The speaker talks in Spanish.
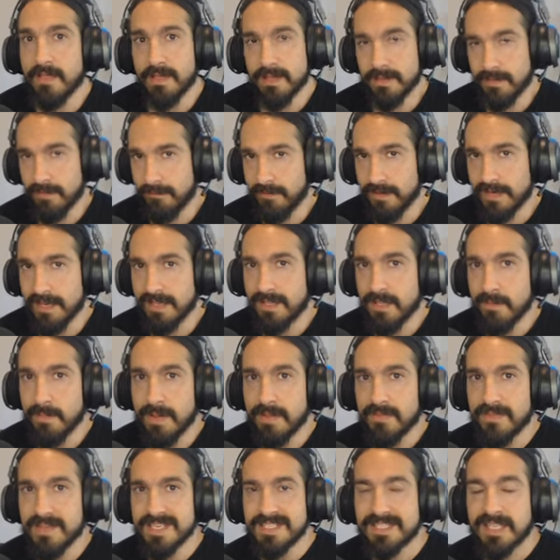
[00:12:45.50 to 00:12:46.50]
en
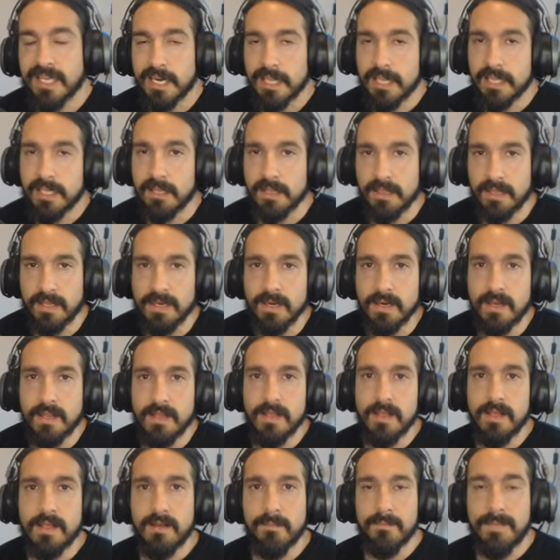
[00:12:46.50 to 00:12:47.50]
definitiva, de Star Citizen.
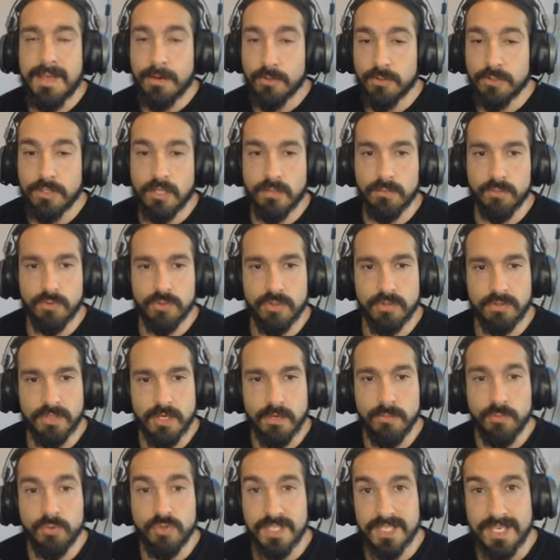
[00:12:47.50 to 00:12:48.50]
Me ha gustado mucho.
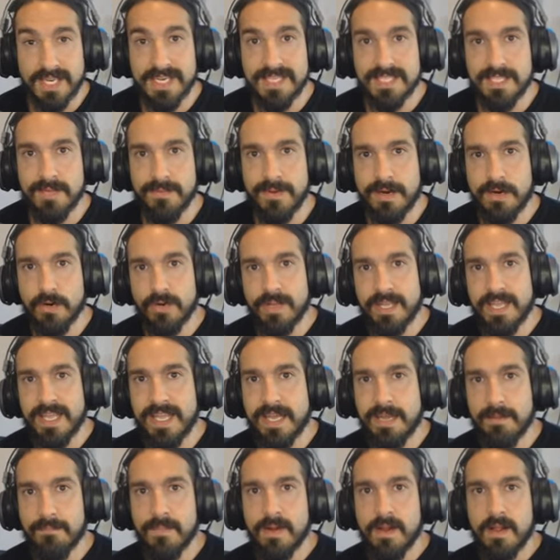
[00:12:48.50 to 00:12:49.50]
Tengo muchas ganas de verlo
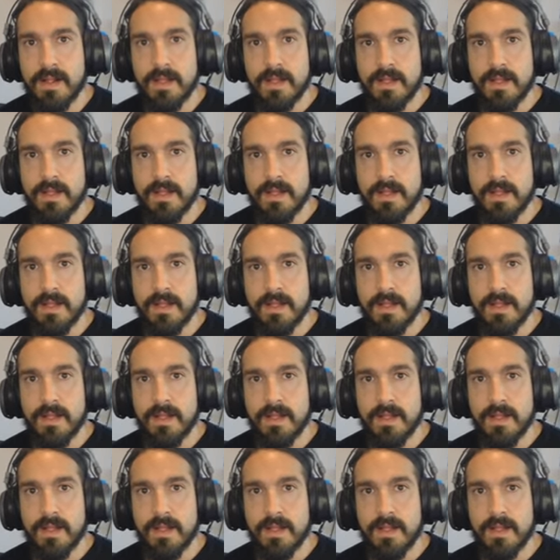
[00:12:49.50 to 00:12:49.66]
in-game.